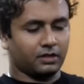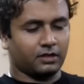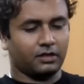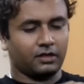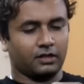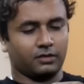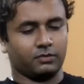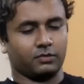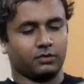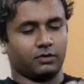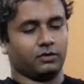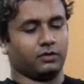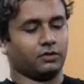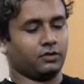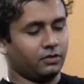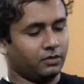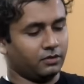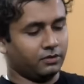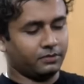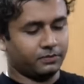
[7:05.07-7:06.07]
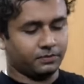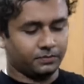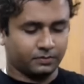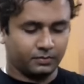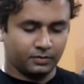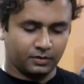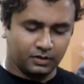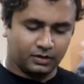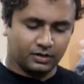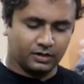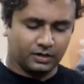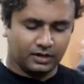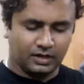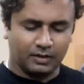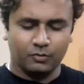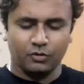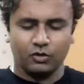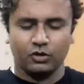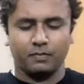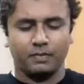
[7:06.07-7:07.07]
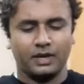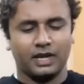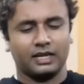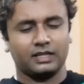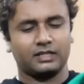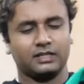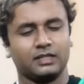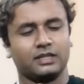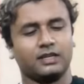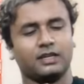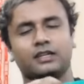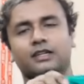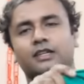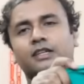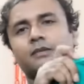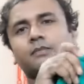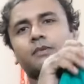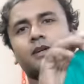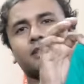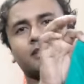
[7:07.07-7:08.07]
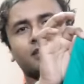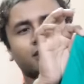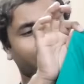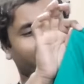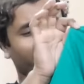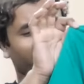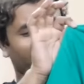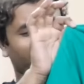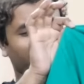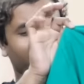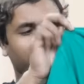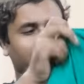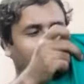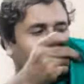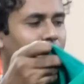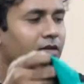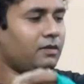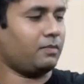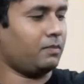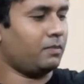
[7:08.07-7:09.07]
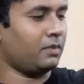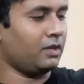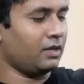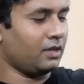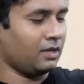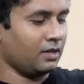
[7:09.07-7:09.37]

करते हैं वो लोग जी हम लोग पैकेजिंग कर नहीं पाते क्योंकि मतलब